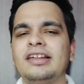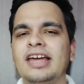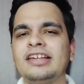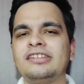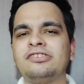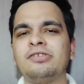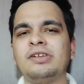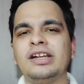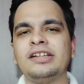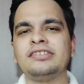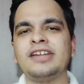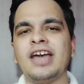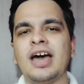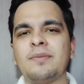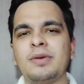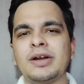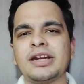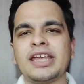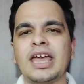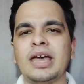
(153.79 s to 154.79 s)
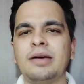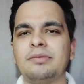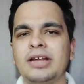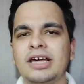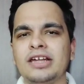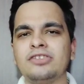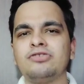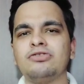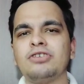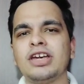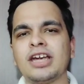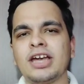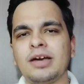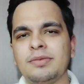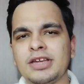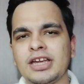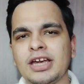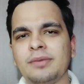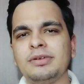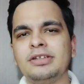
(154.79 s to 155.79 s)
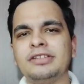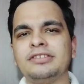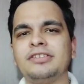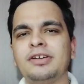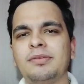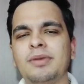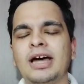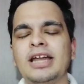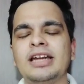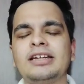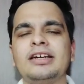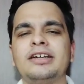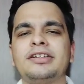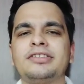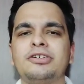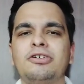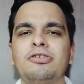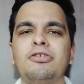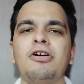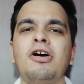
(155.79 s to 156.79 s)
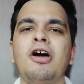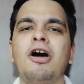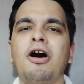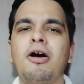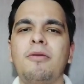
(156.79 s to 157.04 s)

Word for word: एज वेल एज यहाँ पर कैमराज जो है कभी कभी इस्तेमाल करते हो